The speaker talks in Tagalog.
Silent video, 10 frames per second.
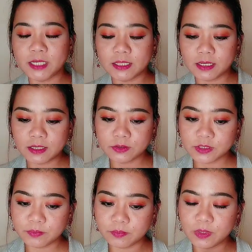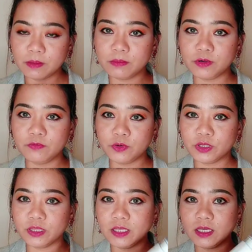Pinadala nung September
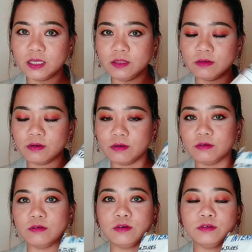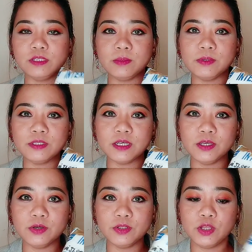14 to Hong Kong. Tapos
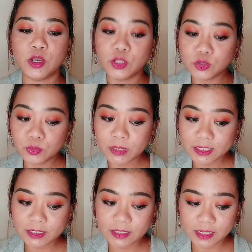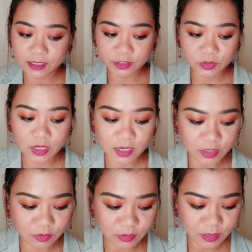ngayon, dumating na ngayong
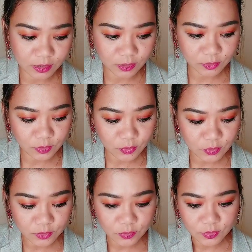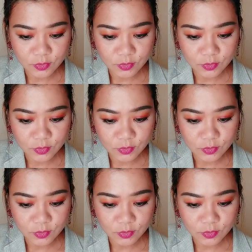araw lang na to.